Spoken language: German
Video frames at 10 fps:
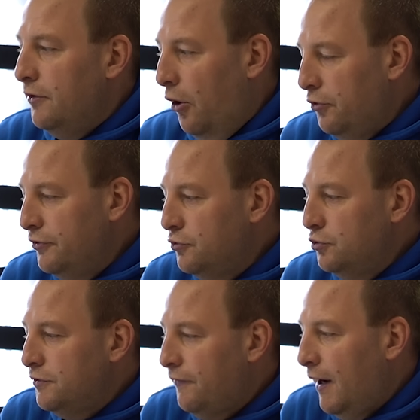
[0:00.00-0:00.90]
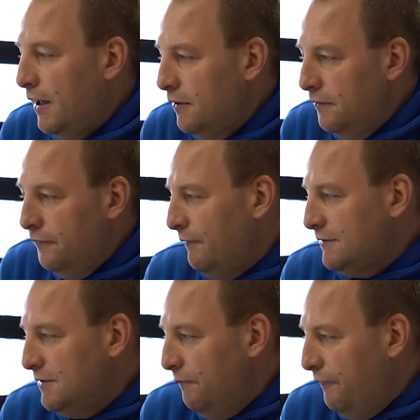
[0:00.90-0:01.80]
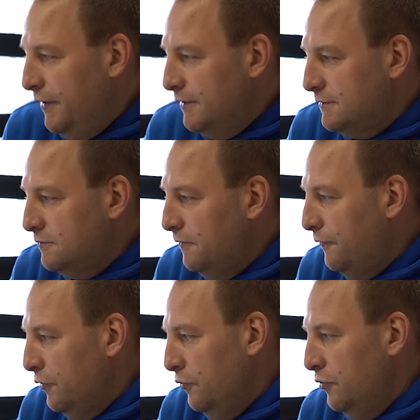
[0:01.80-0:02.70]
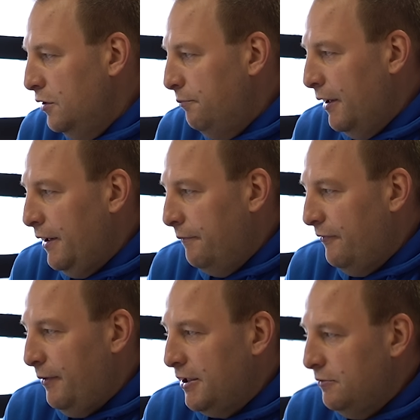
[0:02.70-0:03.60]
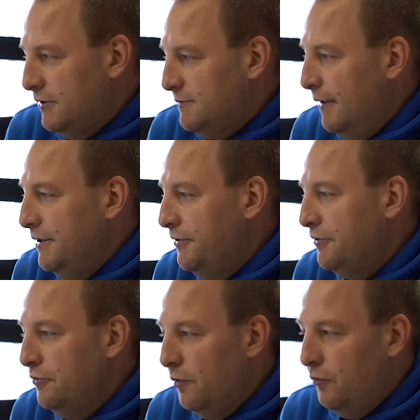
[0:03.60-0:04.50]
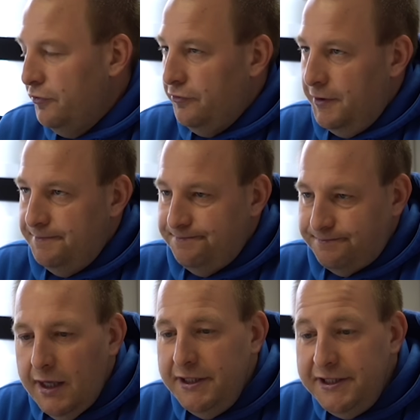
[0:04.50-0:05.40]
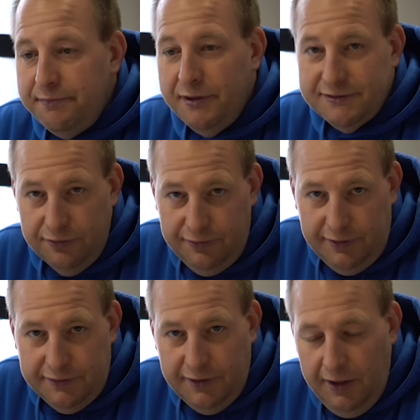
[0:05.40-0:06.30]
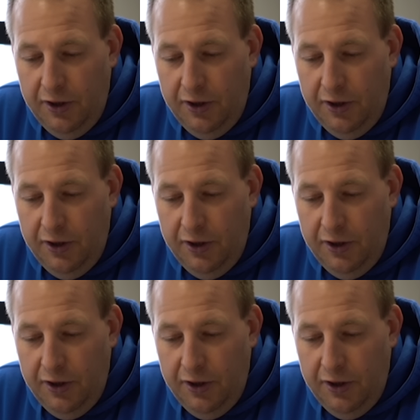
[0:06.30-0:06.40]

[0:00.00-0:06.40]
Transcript: Auch eine gute Frage. Was empfiehlst du für Öl bei deinen 2,2 Liter Turbomotoren? Ich persönlich.